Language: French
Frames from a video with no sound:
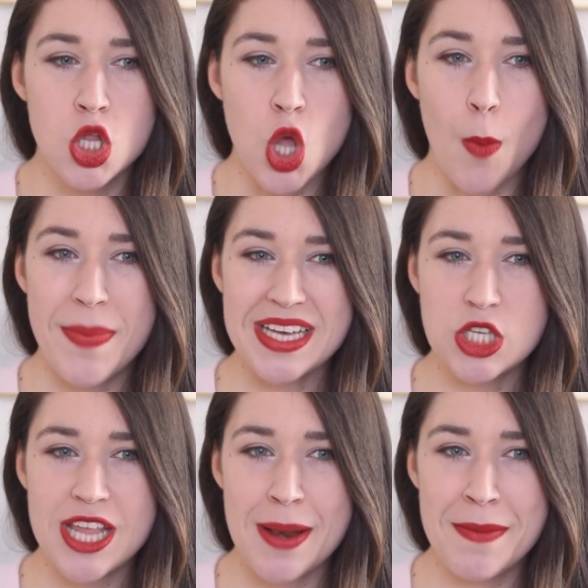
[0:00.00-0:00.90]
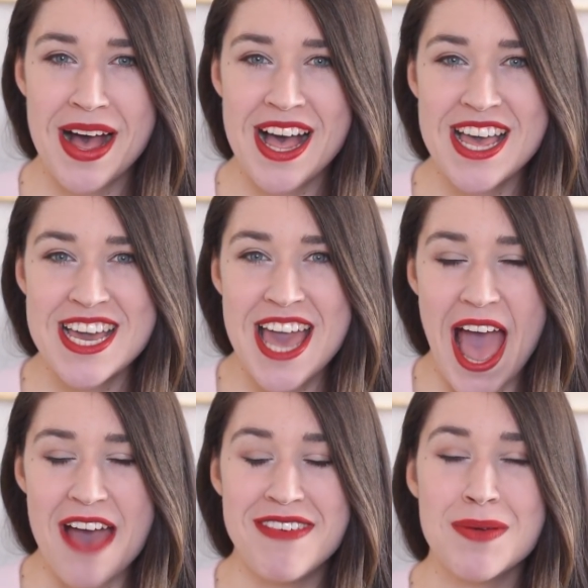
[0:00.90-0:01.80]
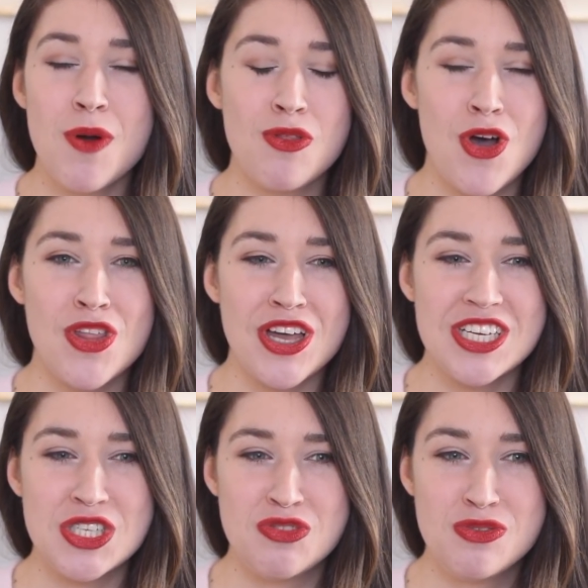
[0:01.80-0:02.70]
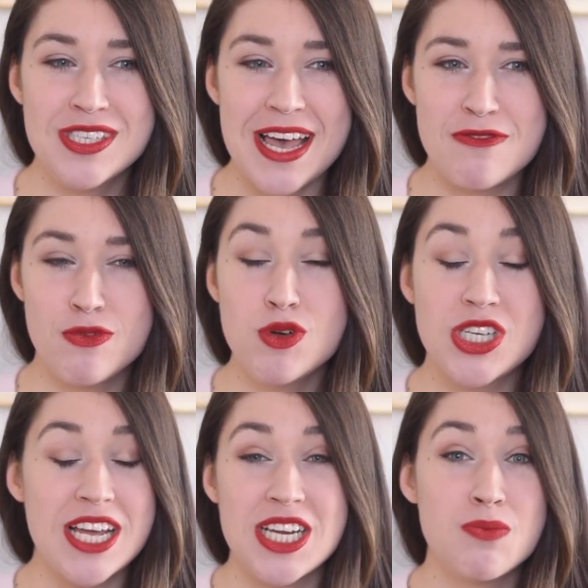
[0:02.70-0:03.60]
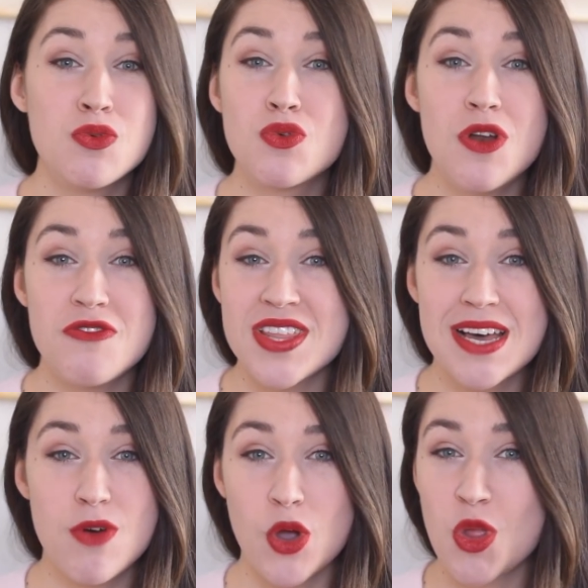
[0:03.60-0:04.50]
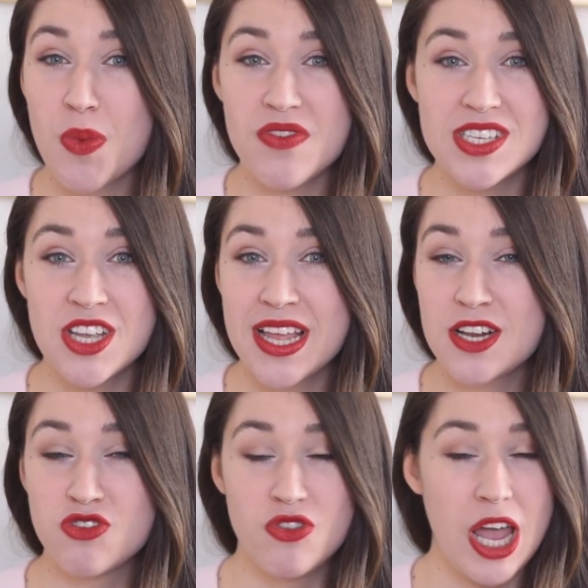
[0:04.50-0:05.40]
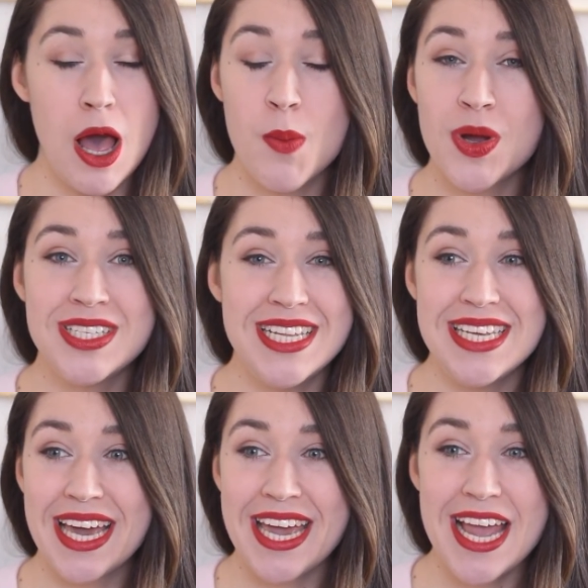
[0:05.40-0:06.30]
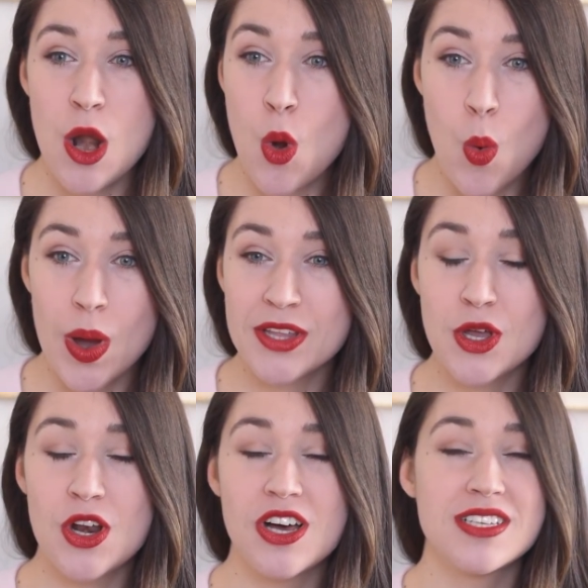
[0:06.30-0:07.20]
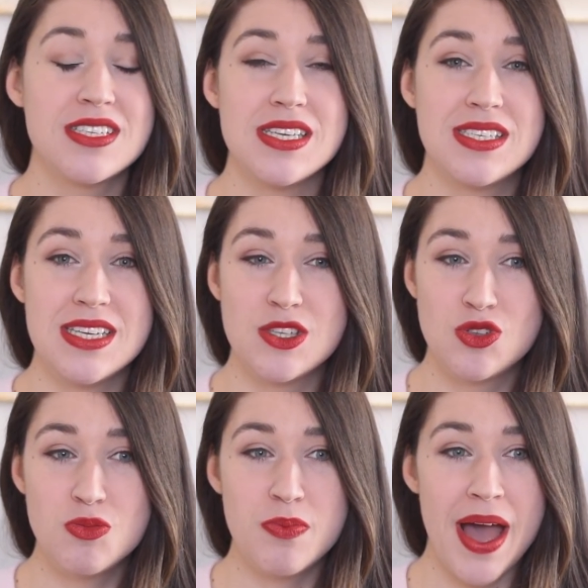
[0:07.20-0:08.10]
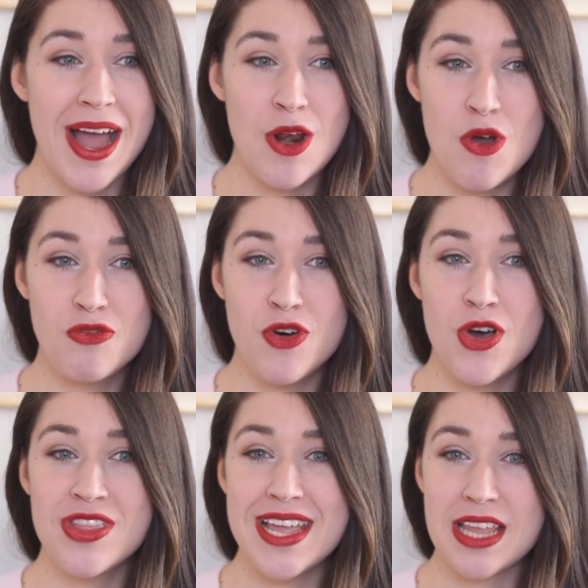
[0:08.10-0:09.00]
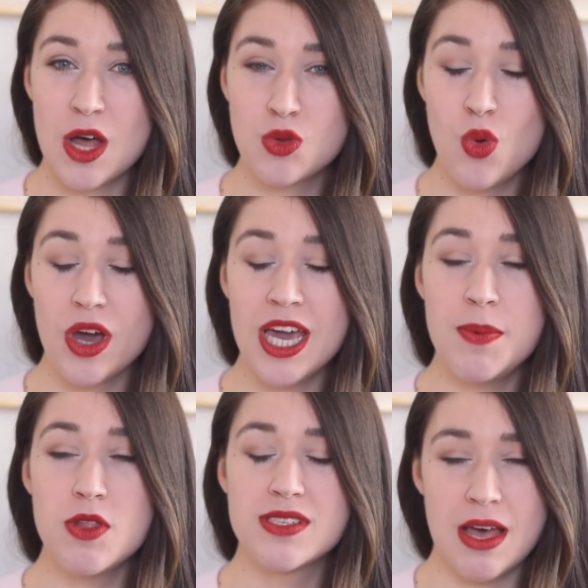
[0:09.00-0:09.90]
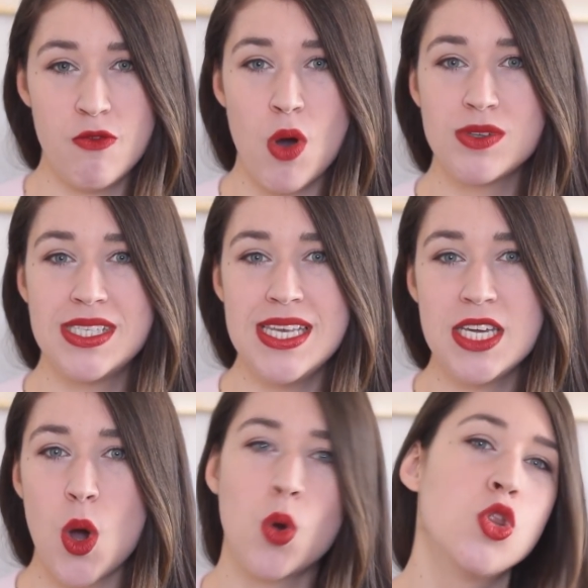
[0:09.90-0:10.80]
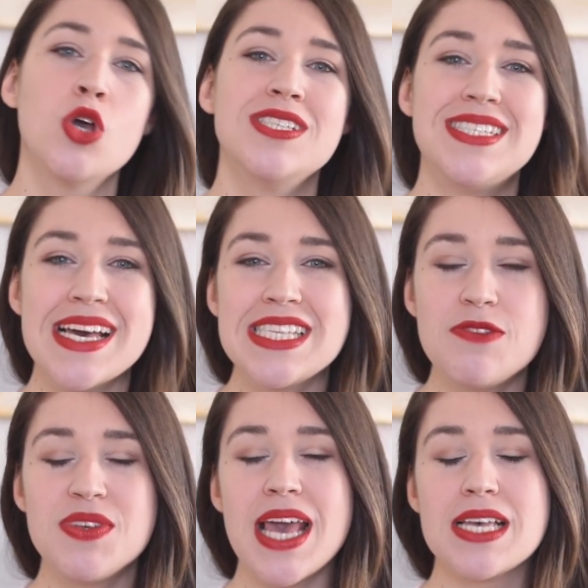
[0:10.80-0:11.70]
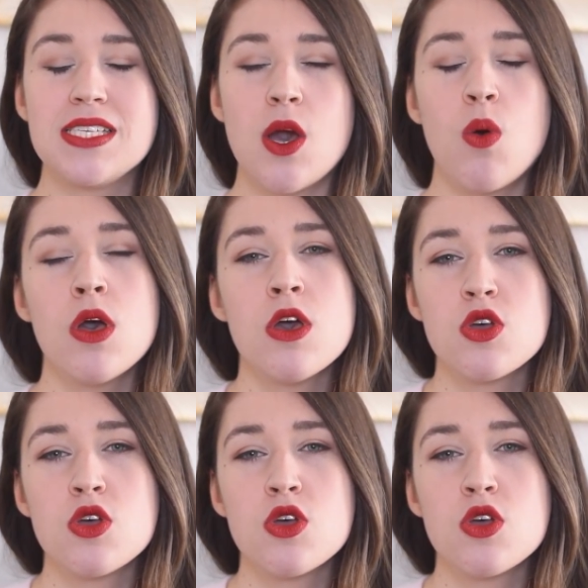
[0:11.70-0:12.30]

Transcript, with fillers: Donc, personnellement, avec mon ordre, je vous avoue, j'aime beaucoup le fait d'avoir un ordre professionnel. Je veux vraiment pas le dénigrer. Loin de là, c'est super le fun d'être entouré puis de savoir aussi qu'on a une certification.